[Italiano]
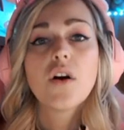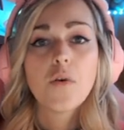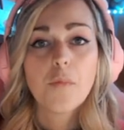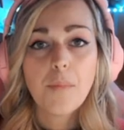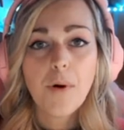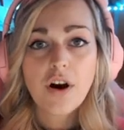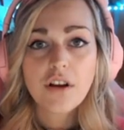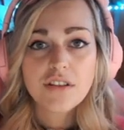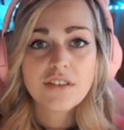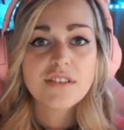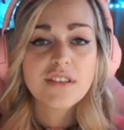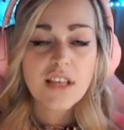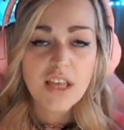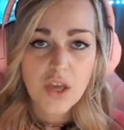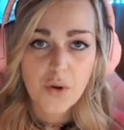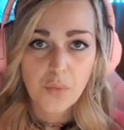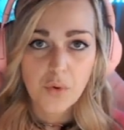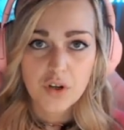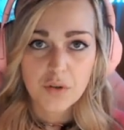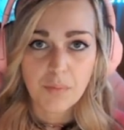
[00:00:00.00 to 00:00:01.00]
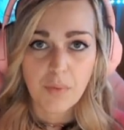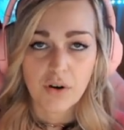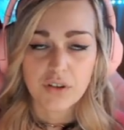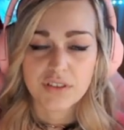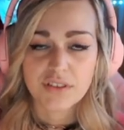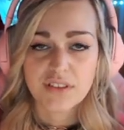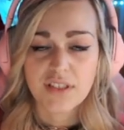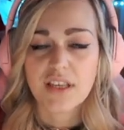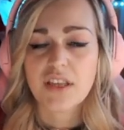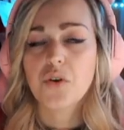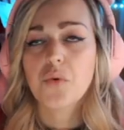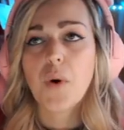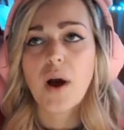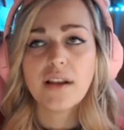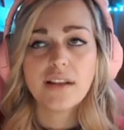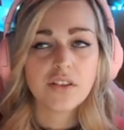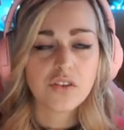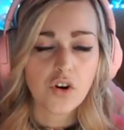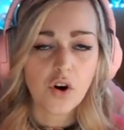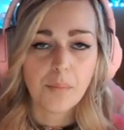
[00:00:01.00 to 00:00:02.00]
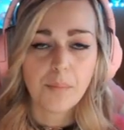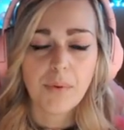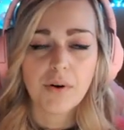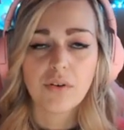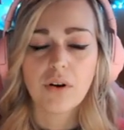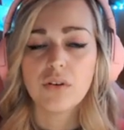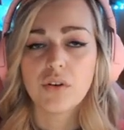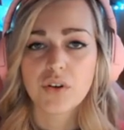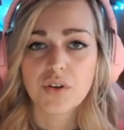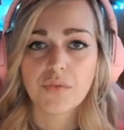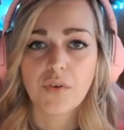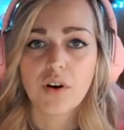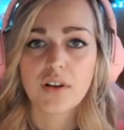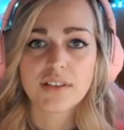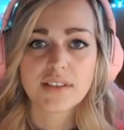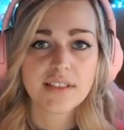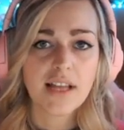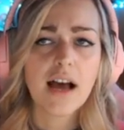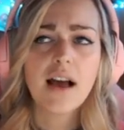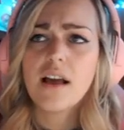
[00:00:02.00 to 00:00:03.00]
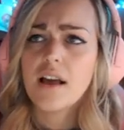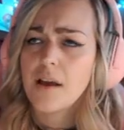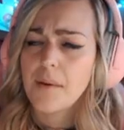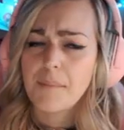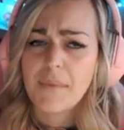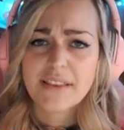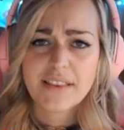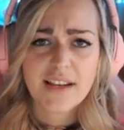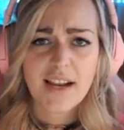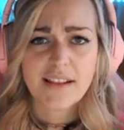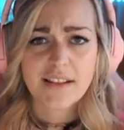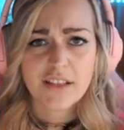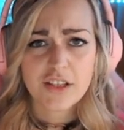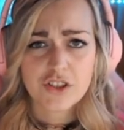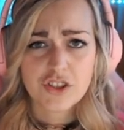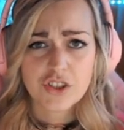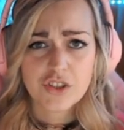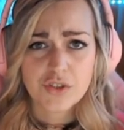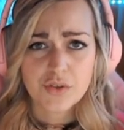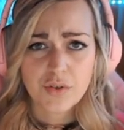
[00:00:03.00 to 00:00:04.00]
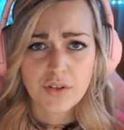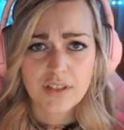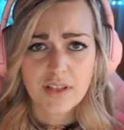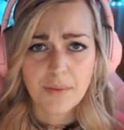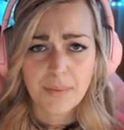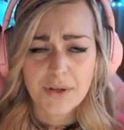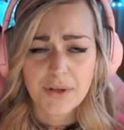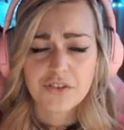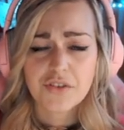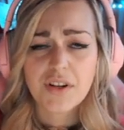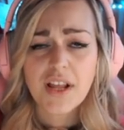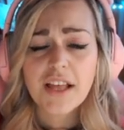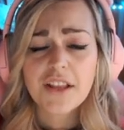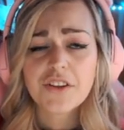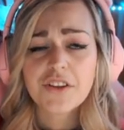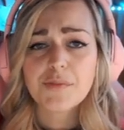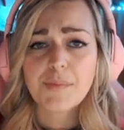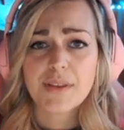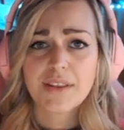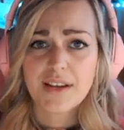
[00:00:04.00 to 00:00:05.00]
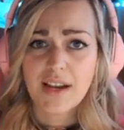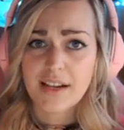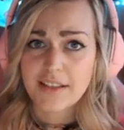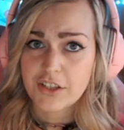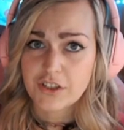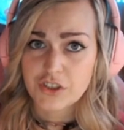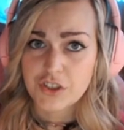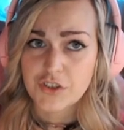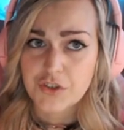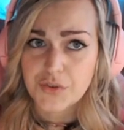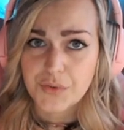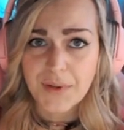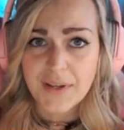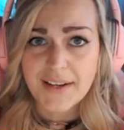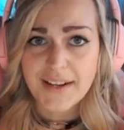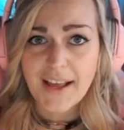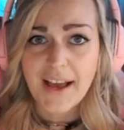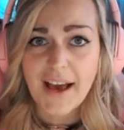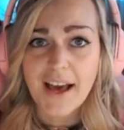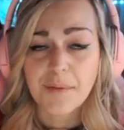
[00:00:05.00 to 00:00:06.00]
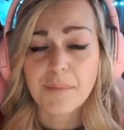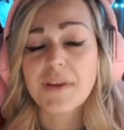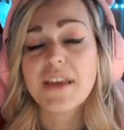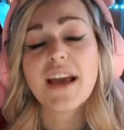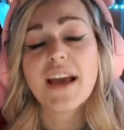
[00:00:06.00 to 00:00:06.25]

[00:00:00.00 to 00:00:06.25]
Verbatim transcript: boss e world boss, i quali droppano a loro volta materiali di ascensione dei personaggi, materiali di ascensione delle armi,